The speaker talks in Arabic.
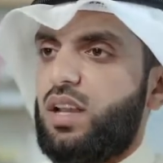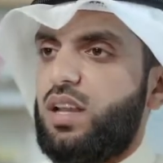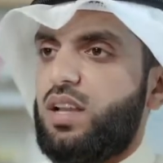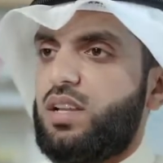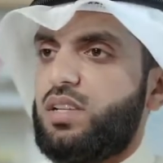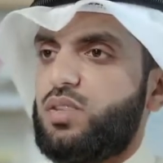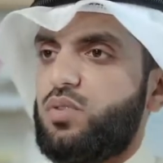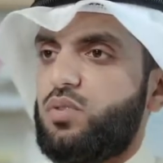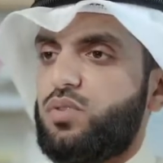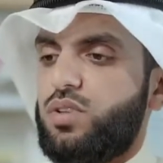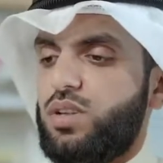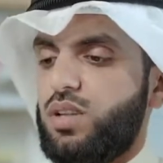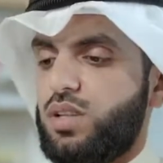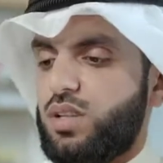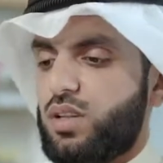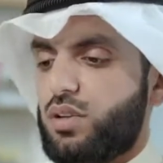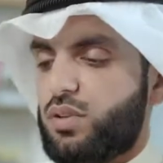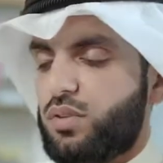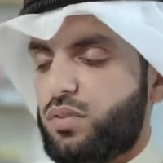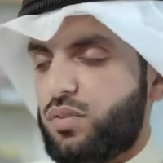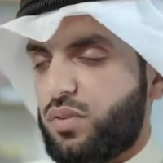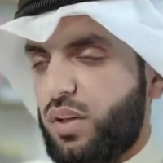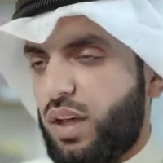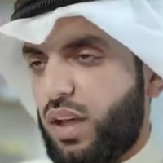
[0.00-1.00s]
عز وجل
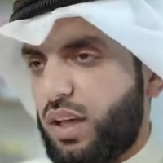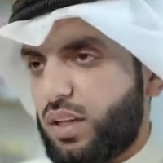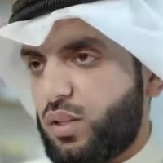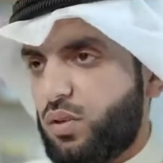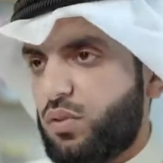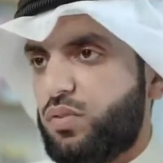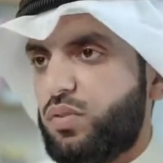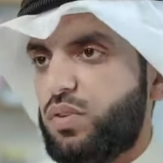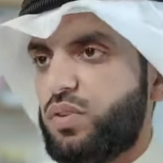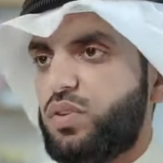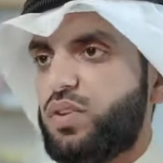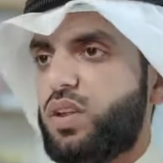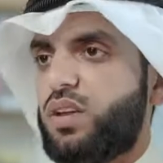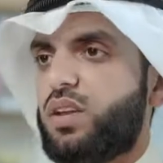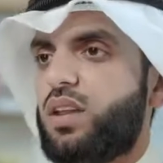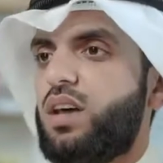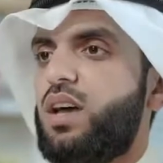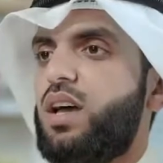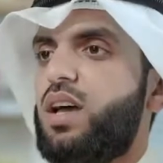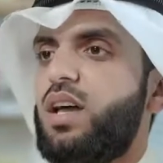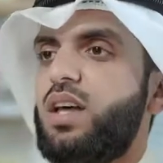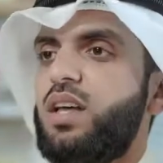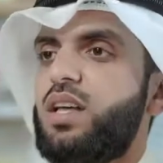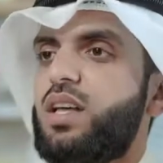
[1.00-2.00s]
يرفع أكف
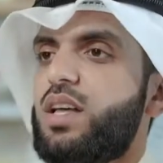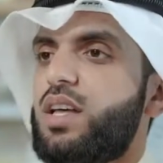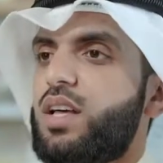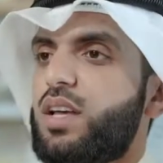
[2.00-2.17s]
الضراعة